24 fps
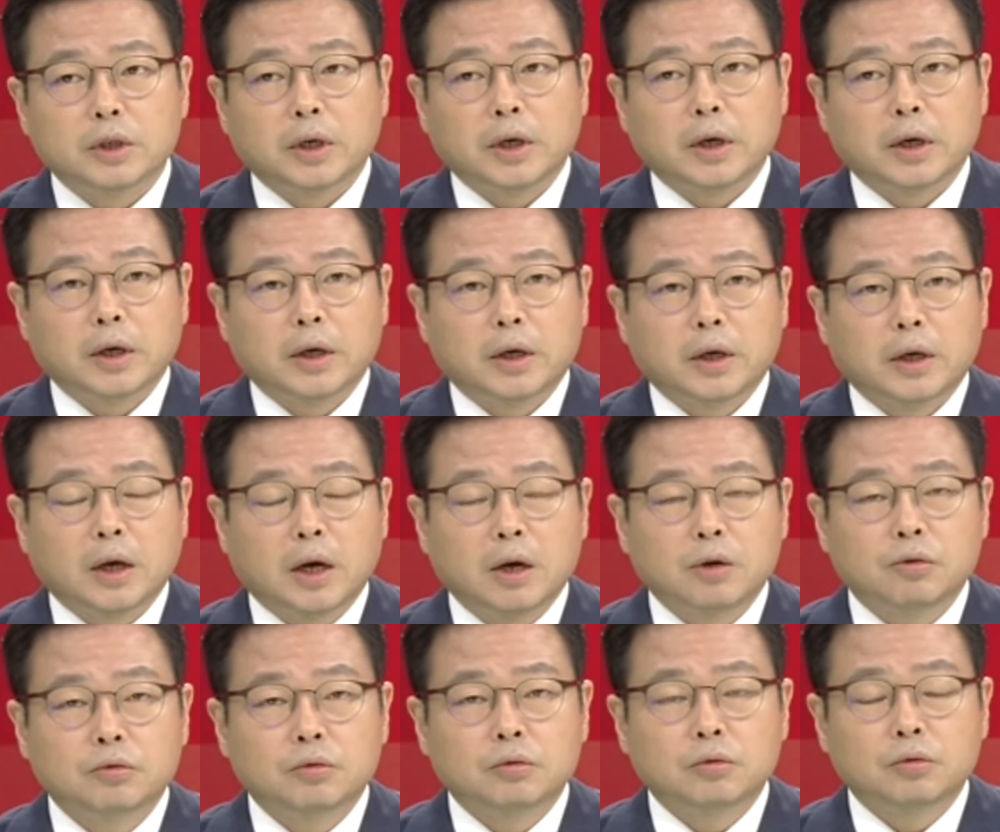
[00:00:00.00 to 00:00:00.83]
이제
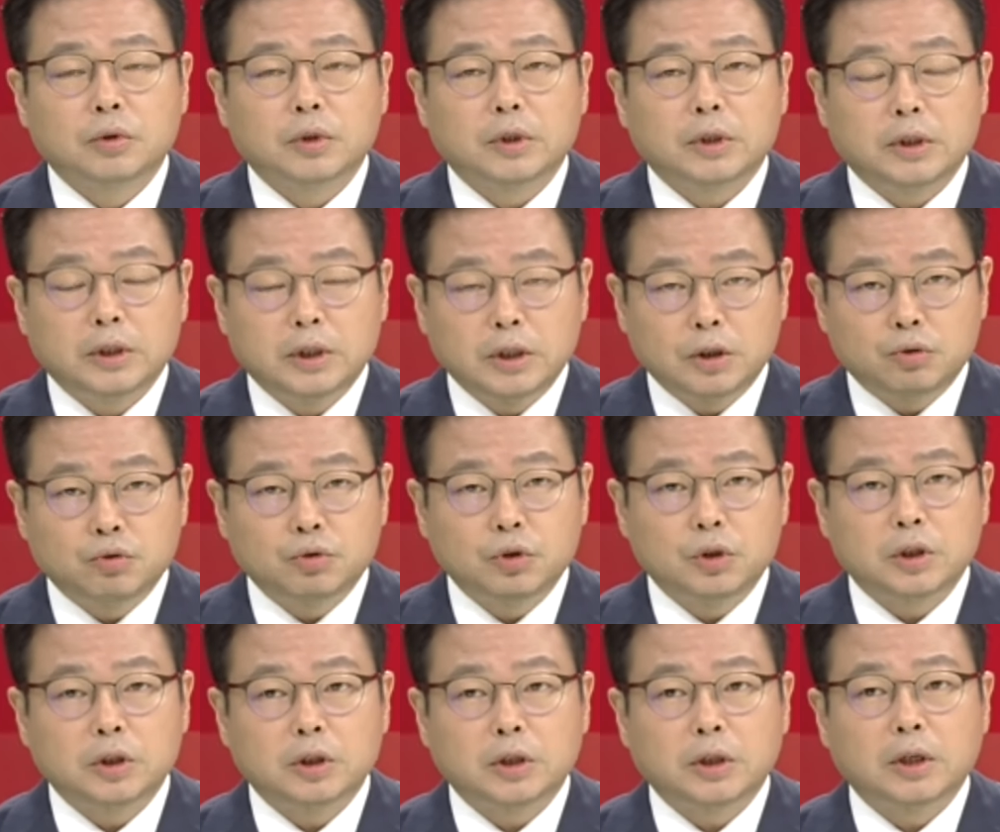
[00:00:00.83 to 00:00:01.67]
향후 이
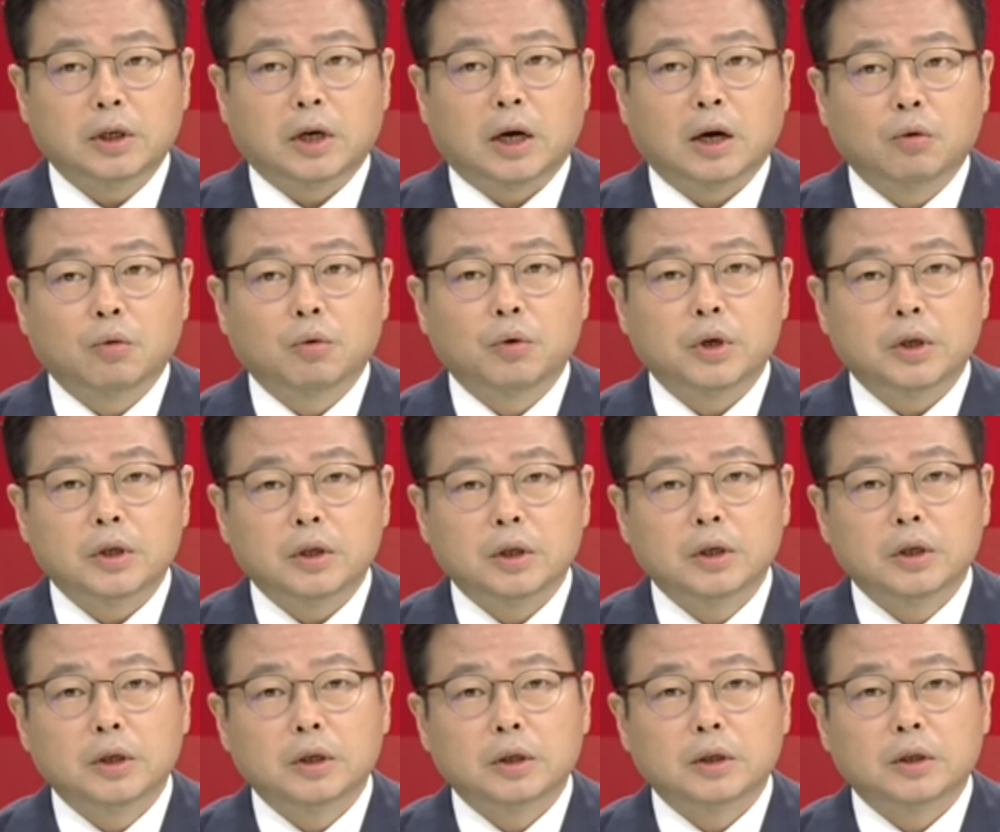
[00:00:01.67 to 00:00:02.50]
주식이 갖고
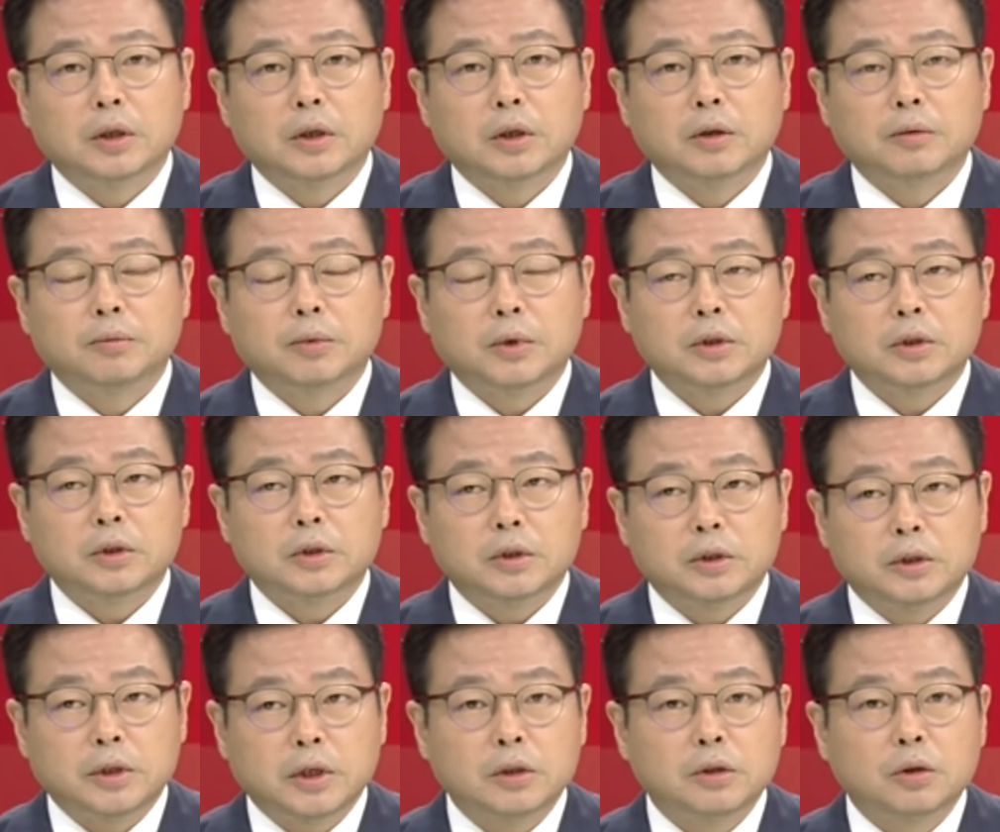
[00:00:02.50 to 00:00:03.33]
있는 퍼스트
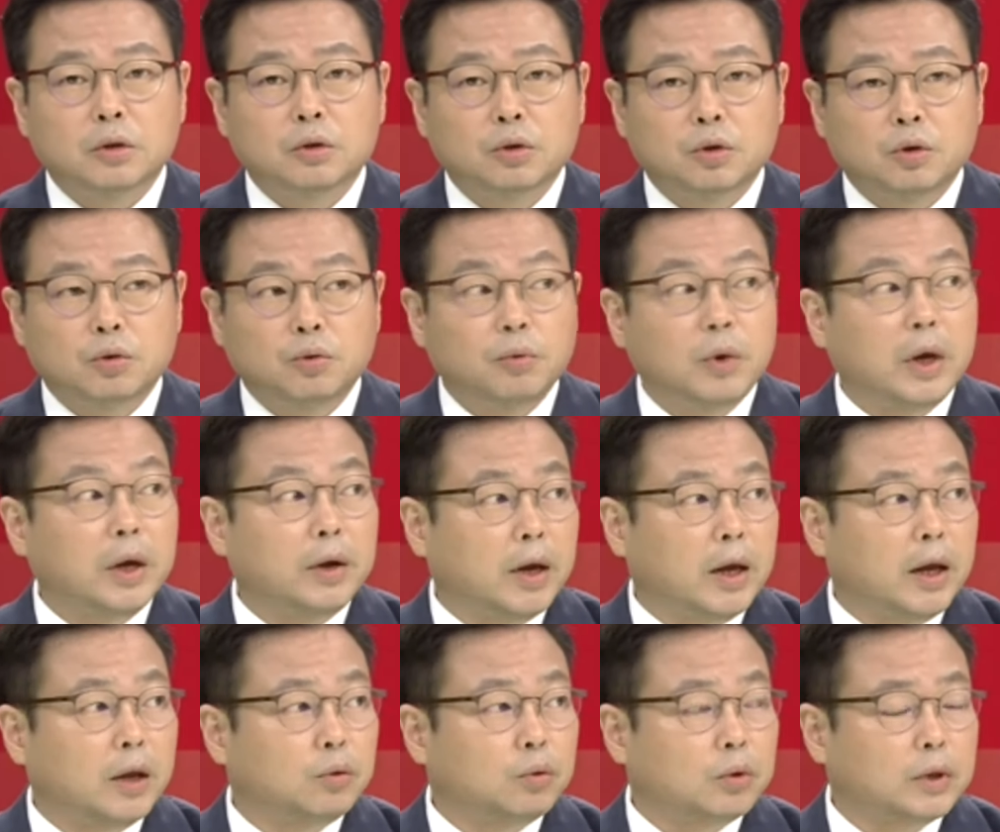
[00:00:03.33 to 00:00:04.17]
디센던트
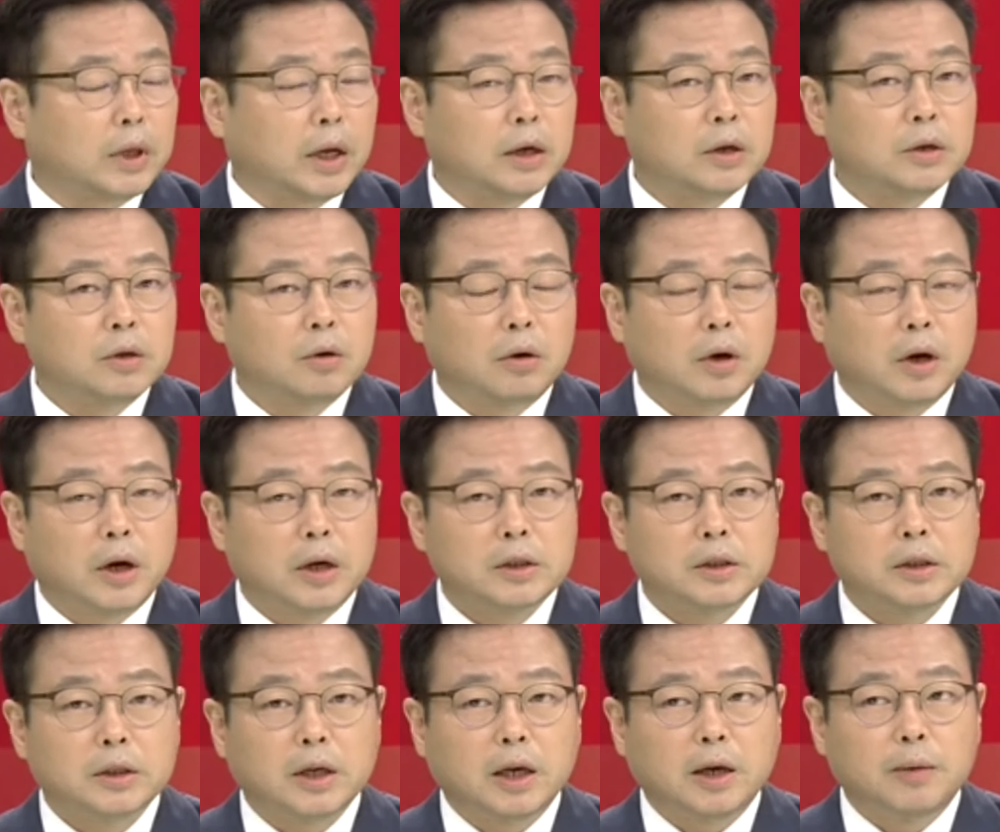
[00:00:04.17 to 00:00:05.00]
이외에 또 다른 여러
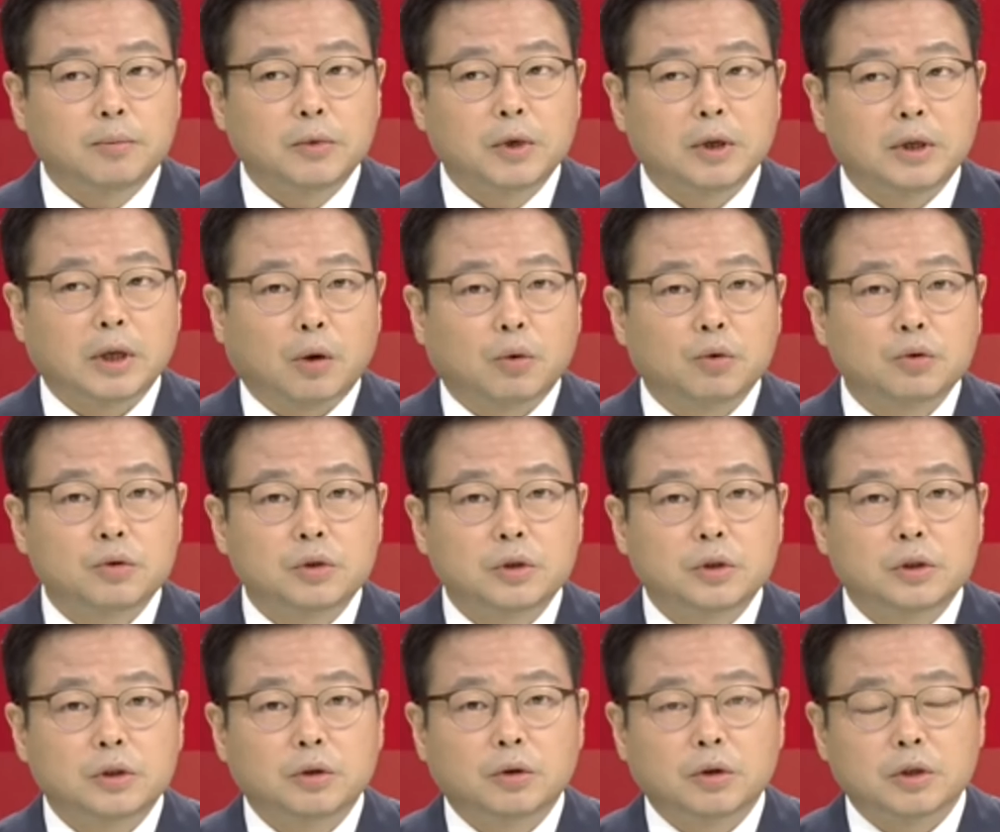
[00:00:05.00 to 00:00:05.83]
가지 게임들이 나올
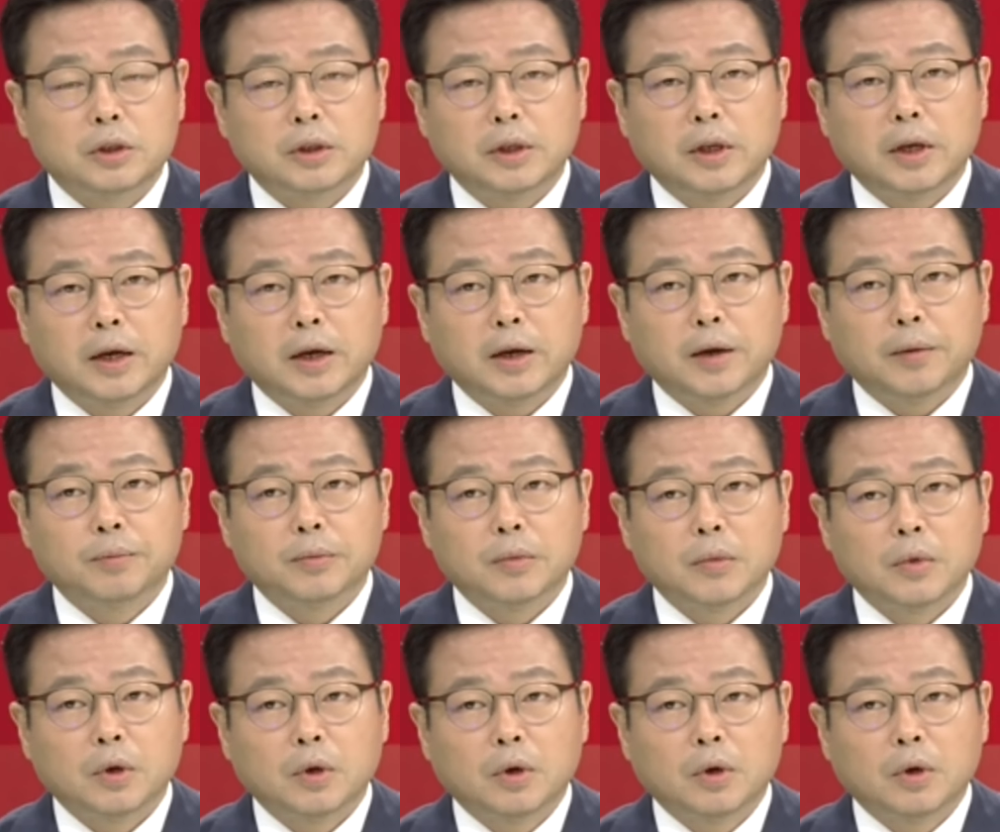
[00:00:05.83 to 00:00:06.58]
수 있을 것인데